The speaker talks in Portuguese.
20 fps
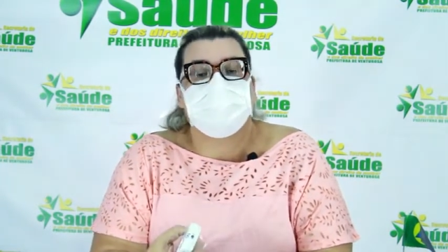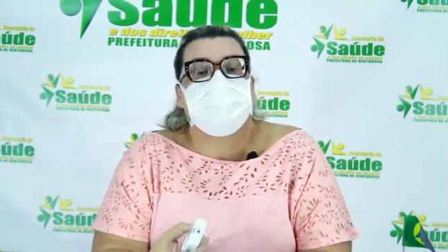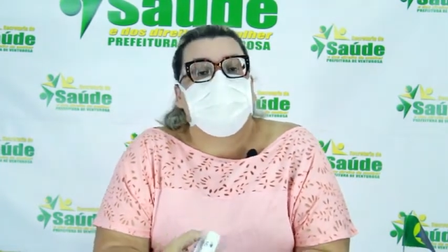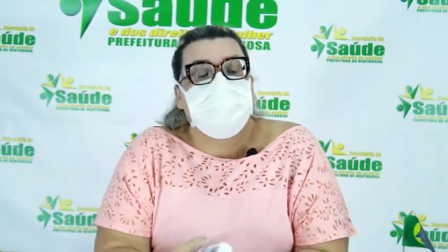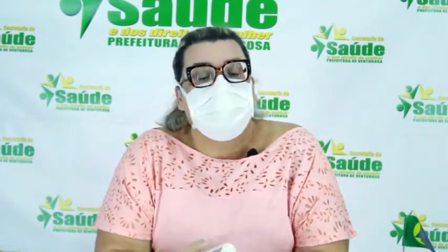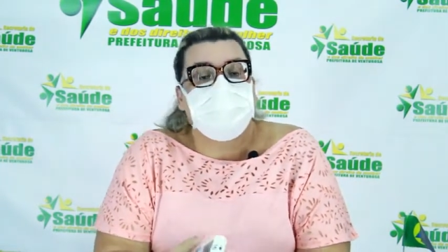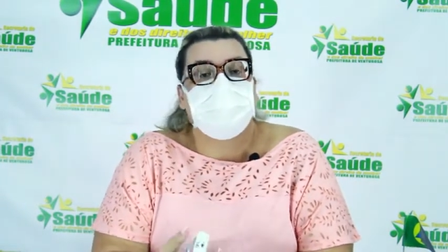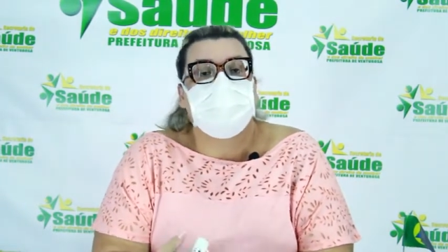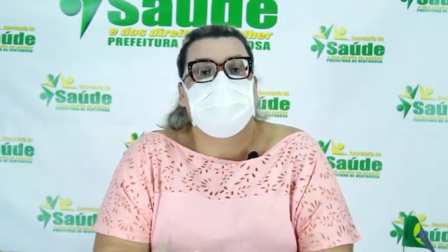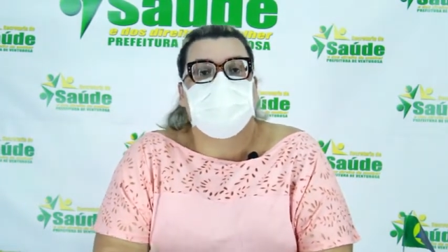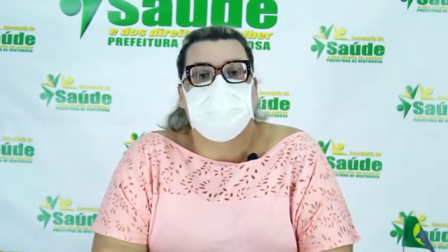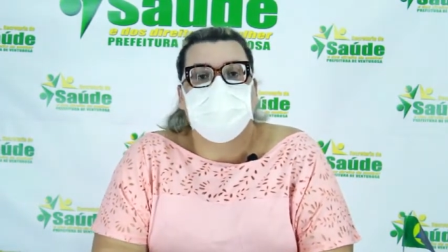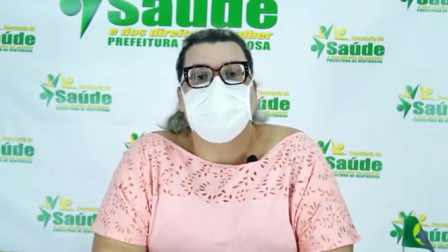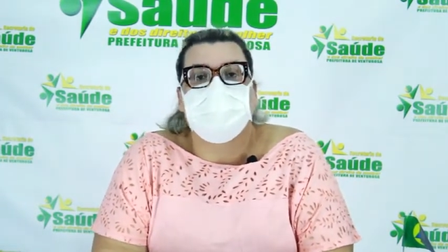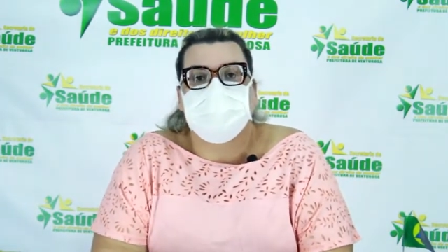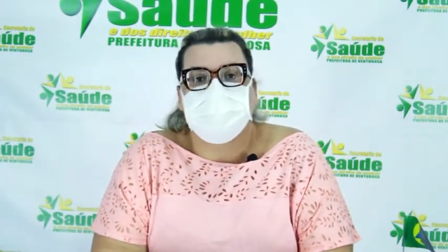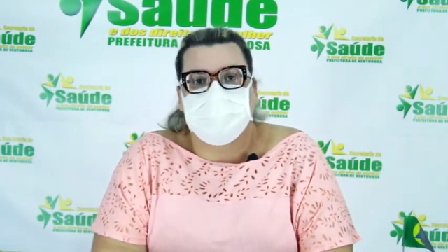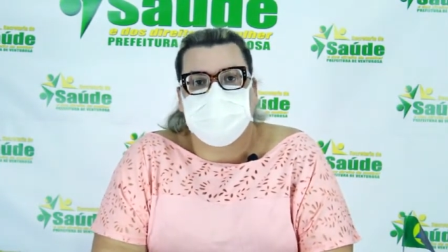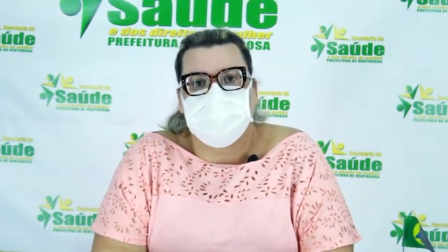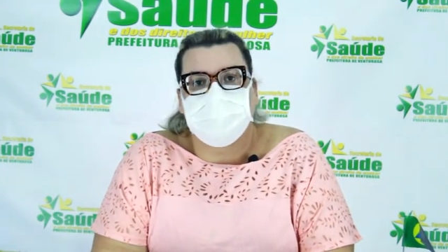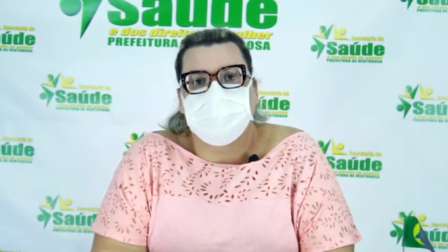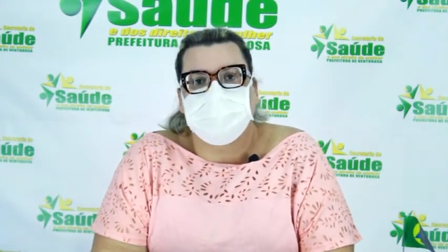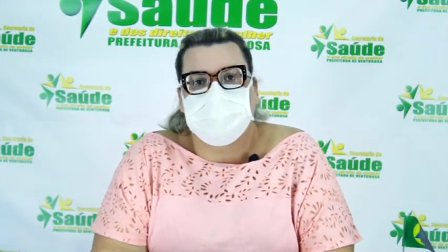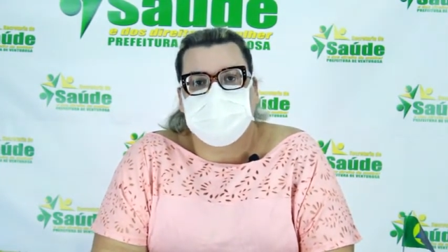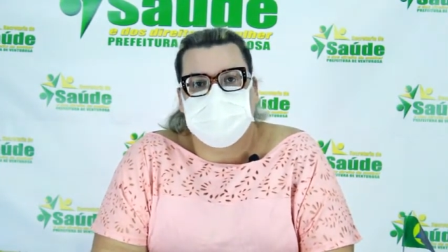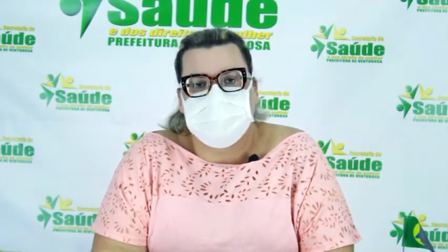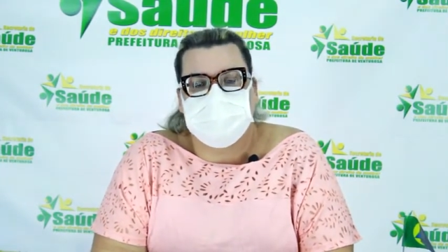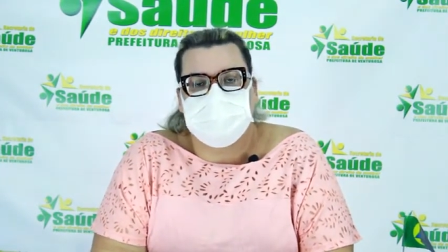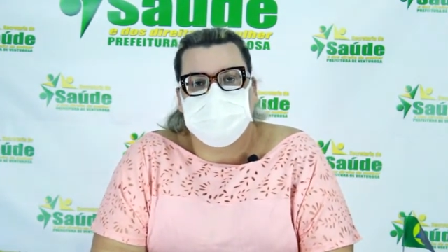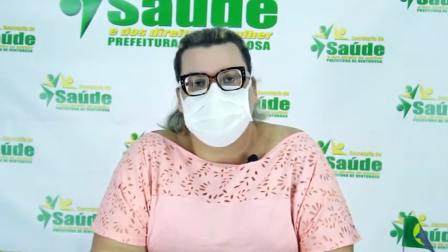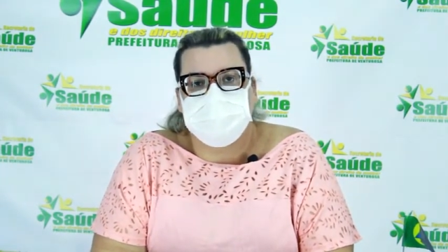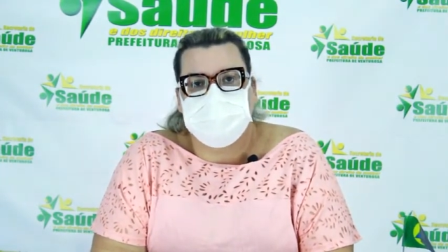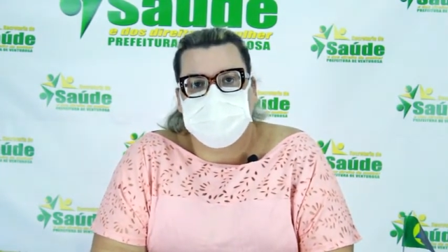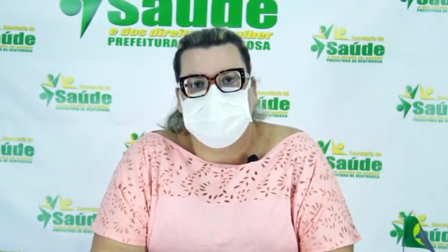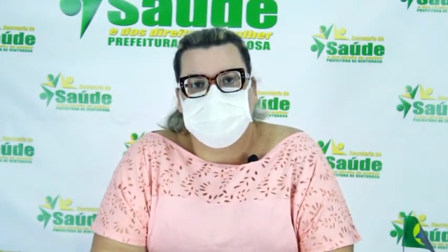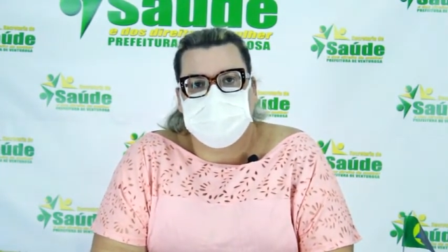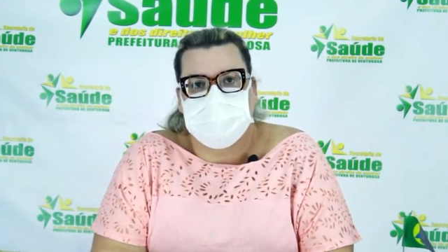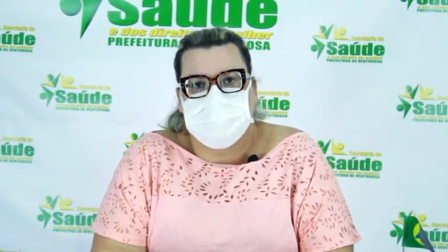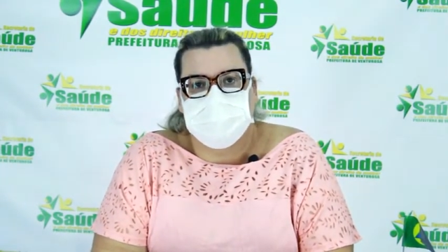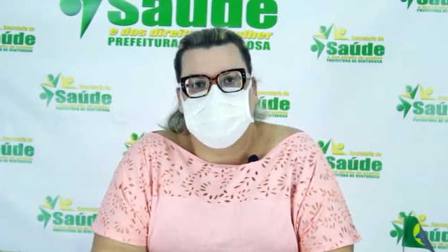também é uma fonte de
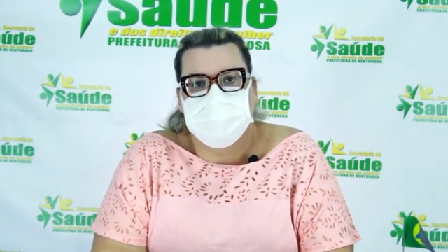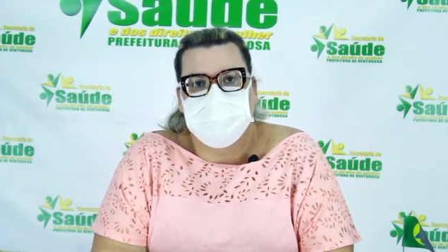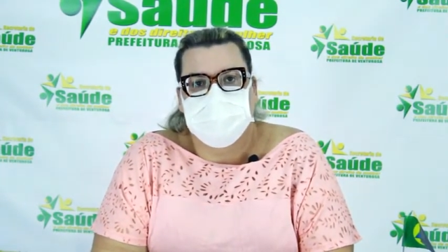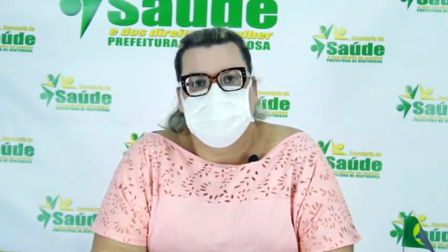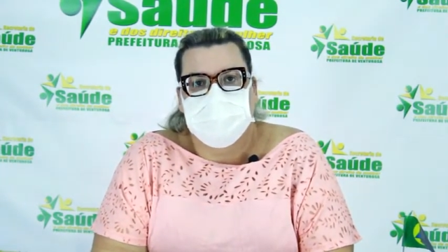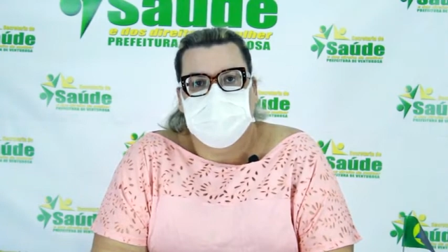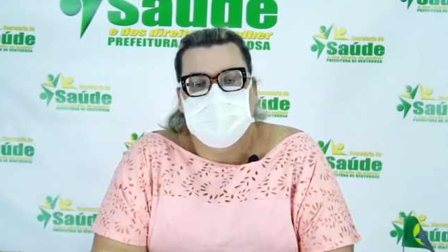transmissão